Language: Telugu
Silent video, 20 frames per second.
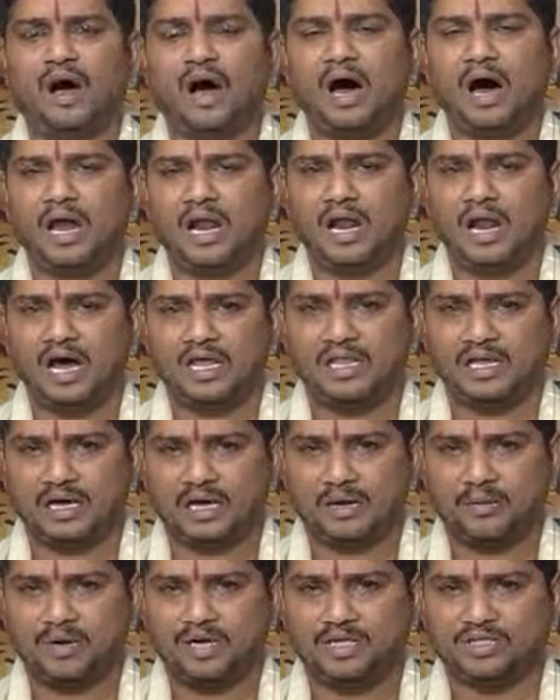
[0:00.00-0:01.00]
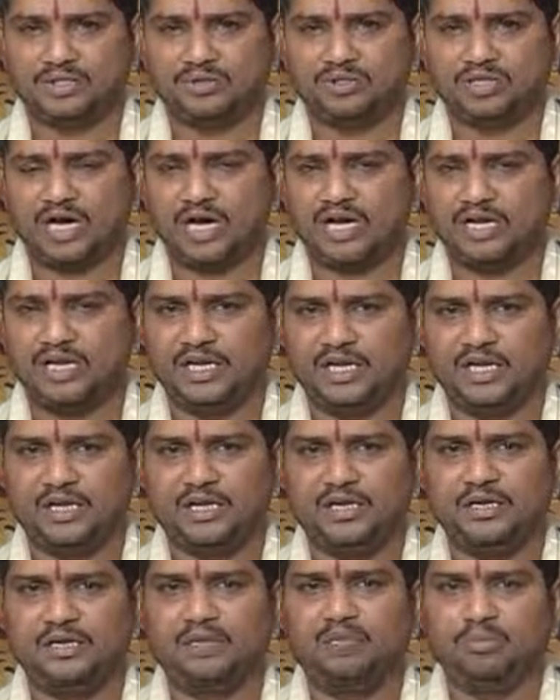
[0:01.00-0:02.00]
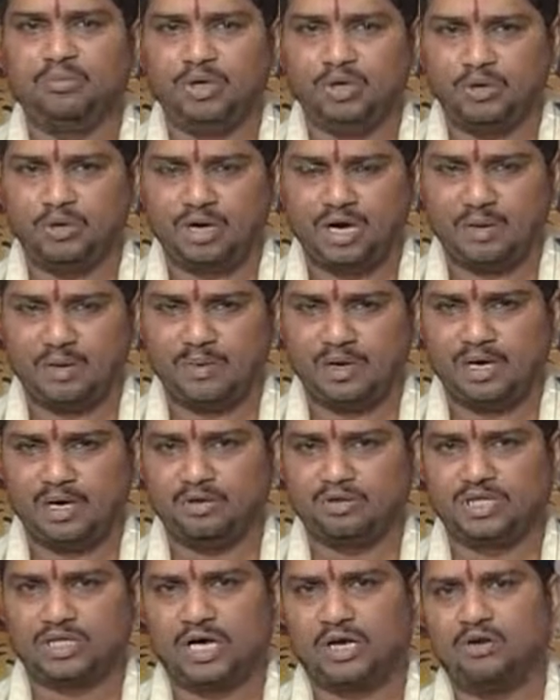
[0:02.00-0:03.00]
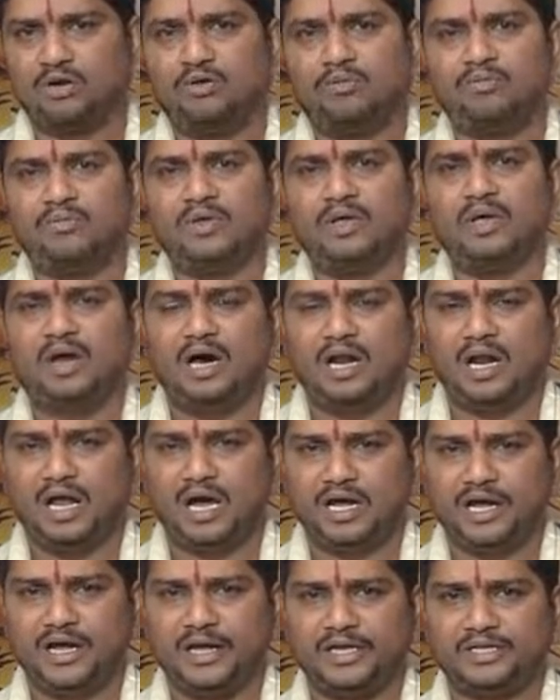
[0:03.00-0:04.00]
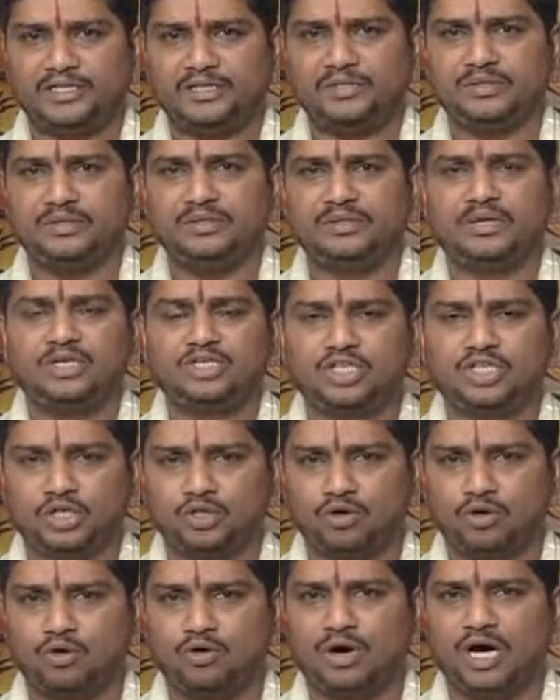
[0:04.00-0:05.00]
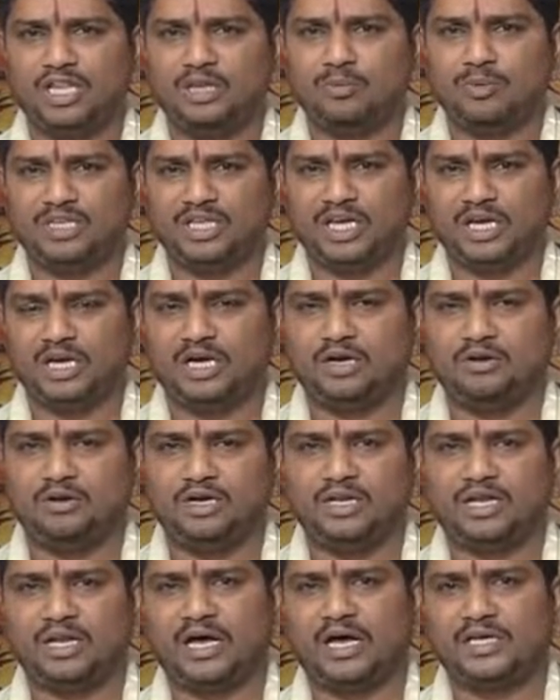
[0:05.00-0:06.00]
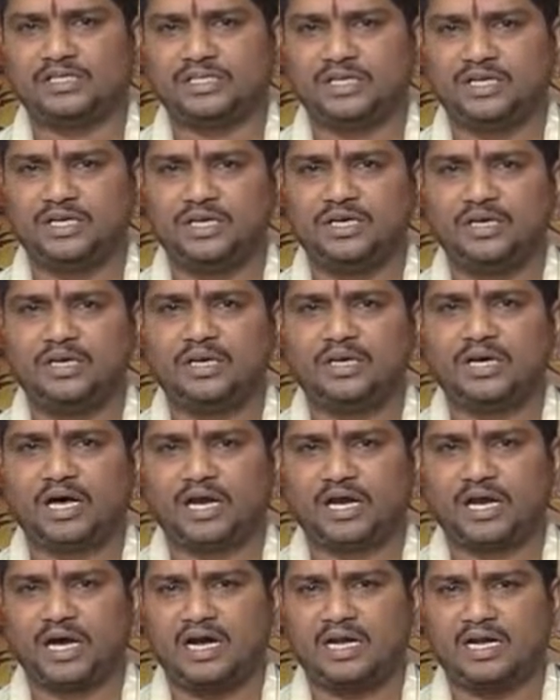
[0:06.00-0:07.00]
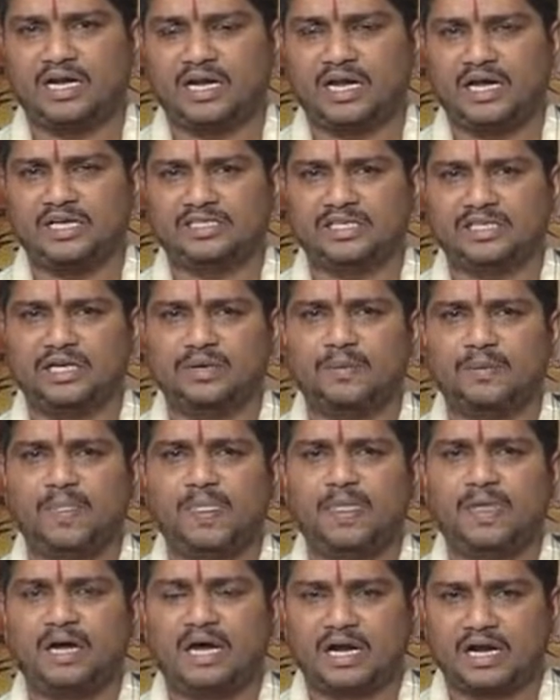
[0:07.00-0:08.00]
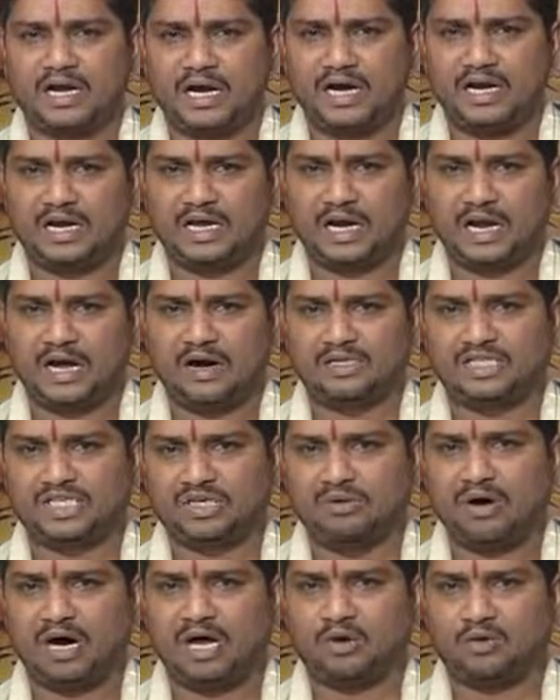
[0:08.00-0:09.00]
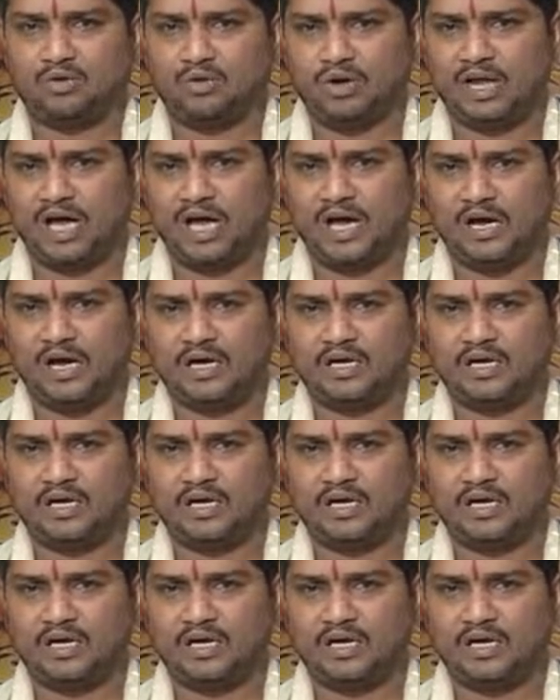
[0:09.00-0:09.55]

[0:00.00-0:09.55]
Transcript: ఆహ్లాదకరమైన జీవితాన్ని మీరు గడపగలుగుతారు అలాగే చంద్రుడు అధిపతి అయినటువంటి రాశి కర్కాటక రాశి కర్కాటక రాశి వారు కూడా